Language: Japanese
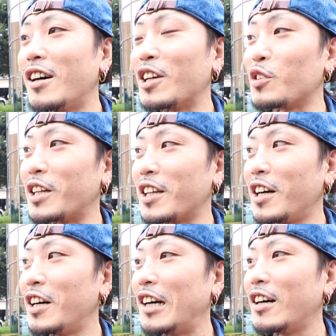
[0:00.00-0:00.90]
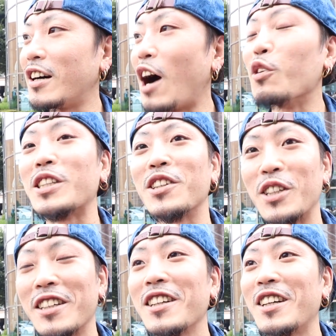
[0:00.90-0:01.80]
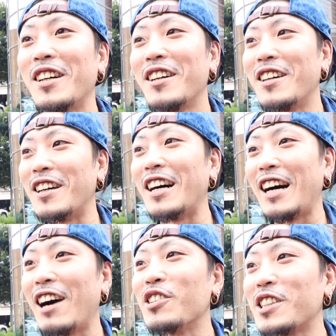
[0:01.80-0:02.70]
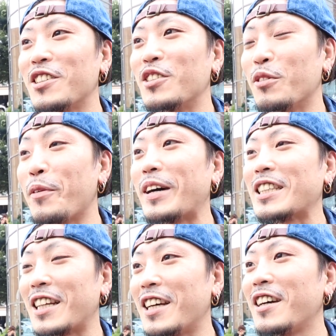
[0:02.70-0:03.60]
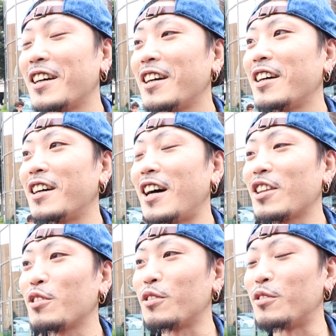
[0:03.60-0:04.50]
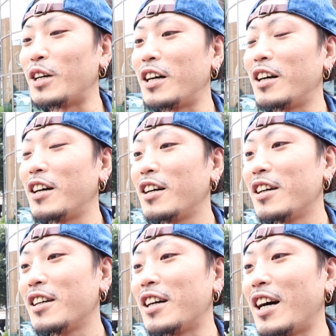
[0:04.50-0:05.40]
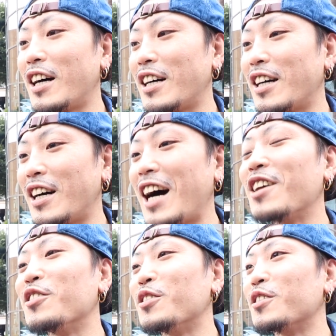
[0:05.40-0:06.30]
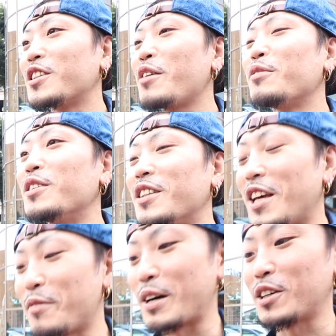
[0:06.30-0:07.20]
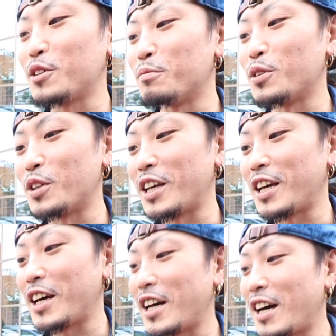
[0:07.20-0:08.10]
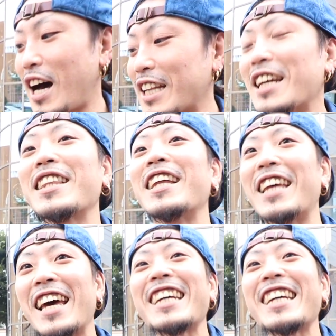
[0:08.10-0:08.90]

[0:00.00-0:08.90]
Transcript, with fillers: あとなんだ青汁青汁青汁飲みましたね青汁は何か理由があってあのセブンで今クーポンで当たったんで